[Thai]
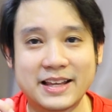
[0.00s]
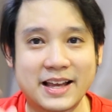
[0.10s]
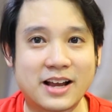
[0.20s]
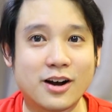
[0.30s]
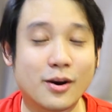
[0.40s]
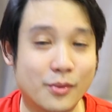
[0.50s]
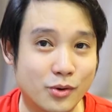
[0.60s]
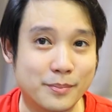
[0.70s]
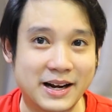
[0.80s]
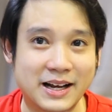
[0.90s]
ยังไงก็ขอบ
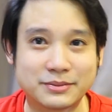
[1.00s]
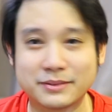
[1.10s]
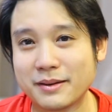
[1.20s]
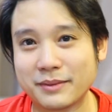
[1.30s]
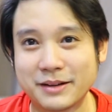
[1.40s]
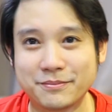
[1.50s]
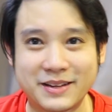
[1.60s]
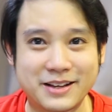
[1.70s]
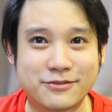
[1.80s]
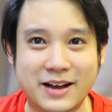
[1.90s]
คุณมากนะครับสำหรับคลิป
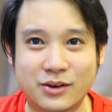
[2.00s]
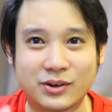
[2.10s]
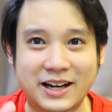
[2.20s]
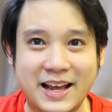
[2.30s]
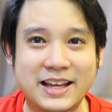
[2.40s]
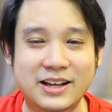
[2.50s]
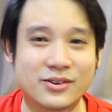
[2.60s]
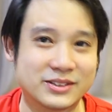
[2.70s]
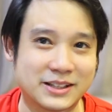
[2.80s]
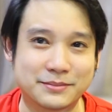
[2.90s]
นี้ฝากกดไลค์
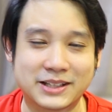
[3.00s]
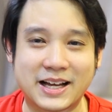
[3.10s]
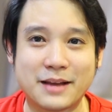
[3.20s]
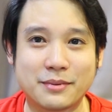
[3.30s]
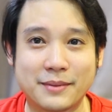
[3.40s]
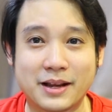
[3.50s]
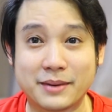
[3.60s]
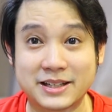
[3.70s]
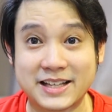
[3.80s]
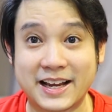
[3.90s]
กด Subscribe เพื่อเป็น
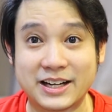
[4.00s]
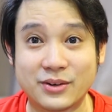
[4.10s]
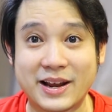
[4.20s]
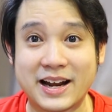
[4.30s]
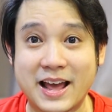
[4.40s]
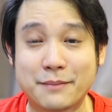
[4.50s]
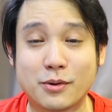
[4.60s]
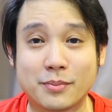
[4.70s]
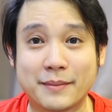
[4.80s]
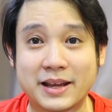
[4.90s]
กำลังใจกันด้วยแล้ว
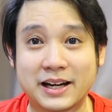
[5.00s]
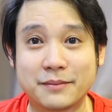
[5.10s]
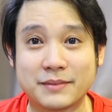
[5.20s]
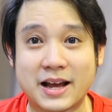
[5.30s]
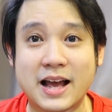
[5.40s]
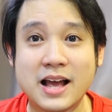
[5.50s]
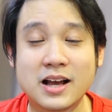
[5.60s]
พบกันใหม่คลิปหน้า